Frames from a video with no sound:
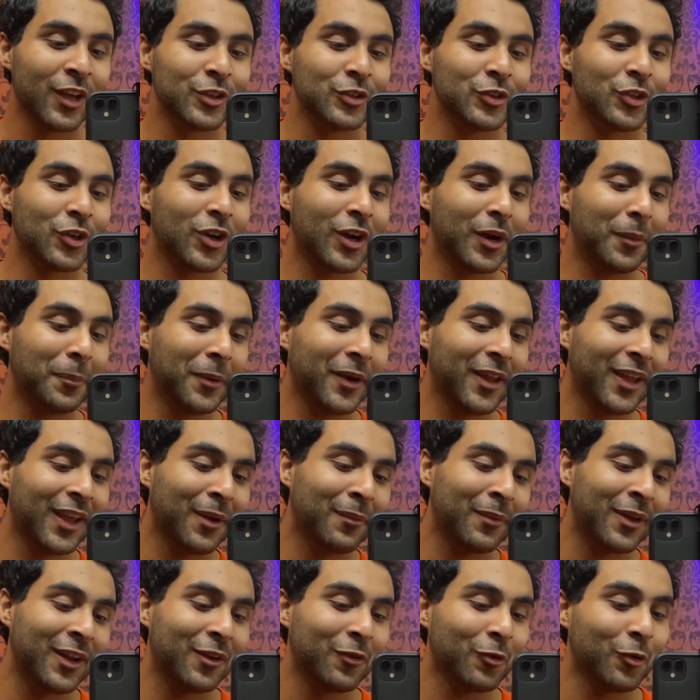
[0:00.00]
जो कपड़े
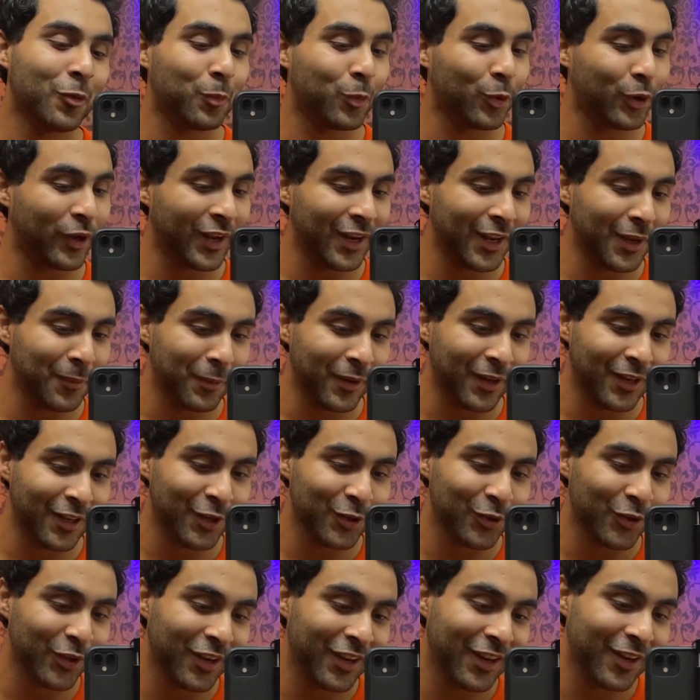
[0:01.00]
हैं मैंने वो पुराने
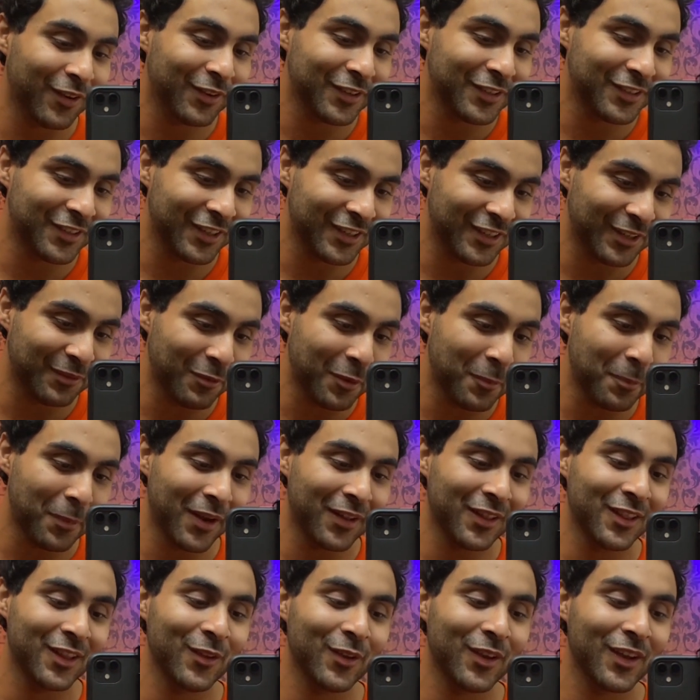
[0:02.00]
पहने जो रेलवे स्टेशन में
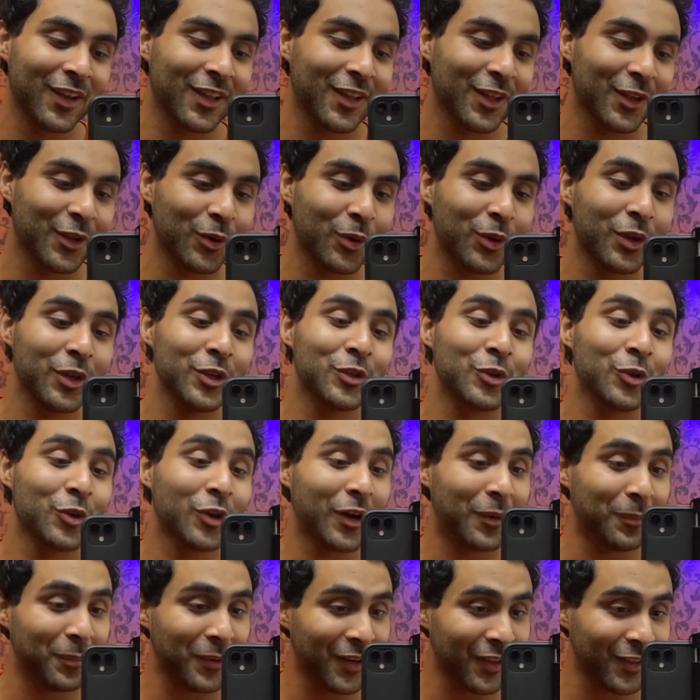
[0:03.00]
पहनते हुए गया था क्योंकि जो
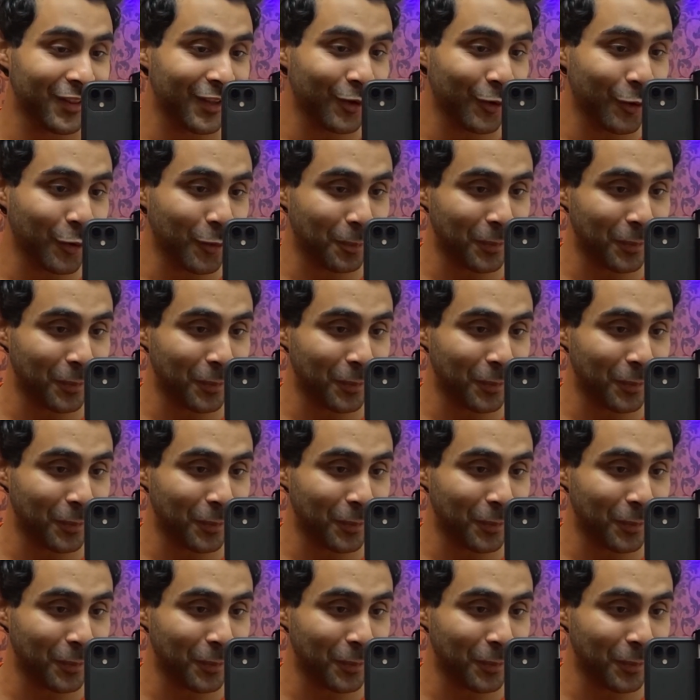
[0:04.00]
कपड़े थे